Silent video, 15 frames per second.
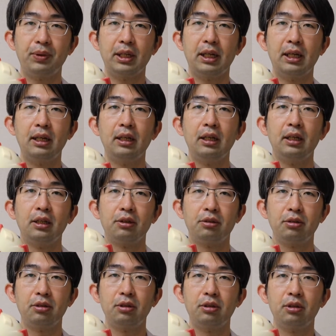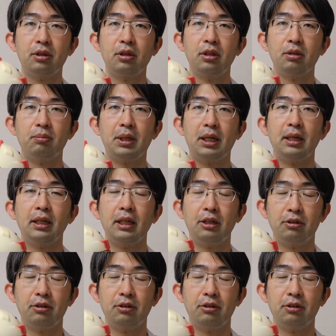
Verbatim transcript: で、そうすると、まあ、